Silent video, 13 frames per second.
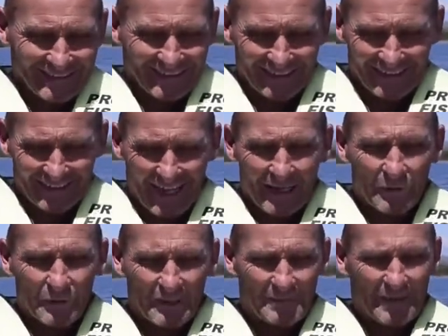es de
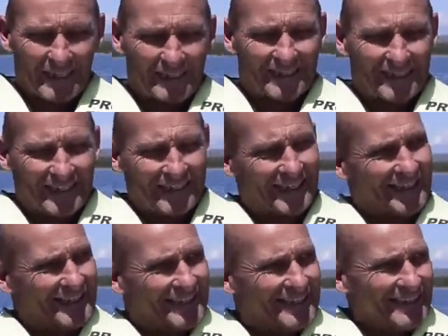alguna
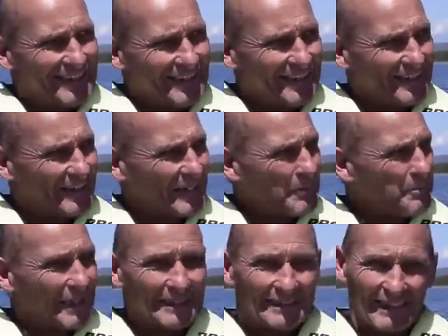manera ir
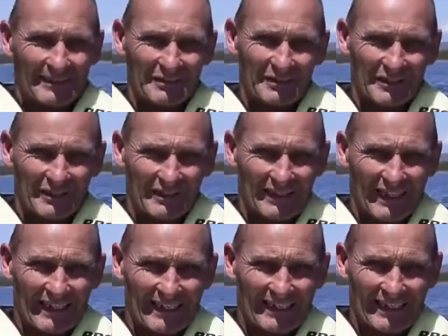respetando
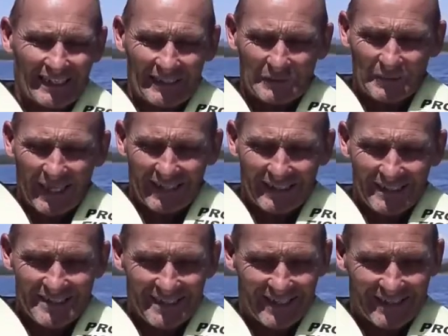a la
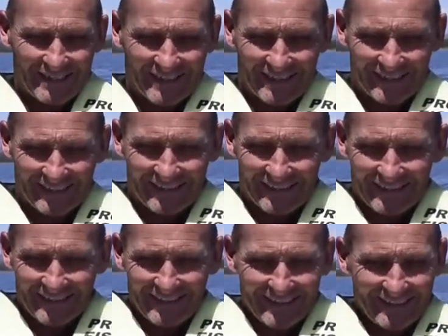naturaleza y,
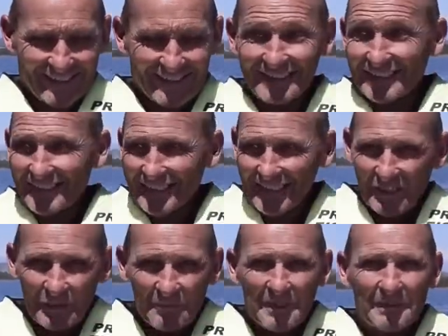y que te deje
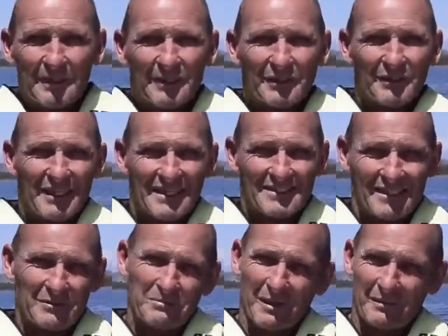convivir con
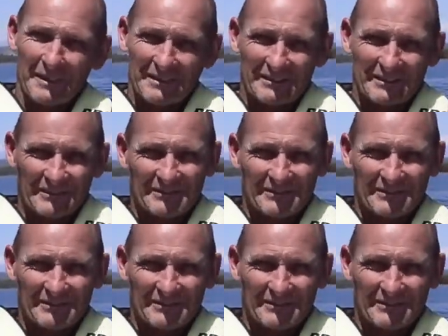ella un momento.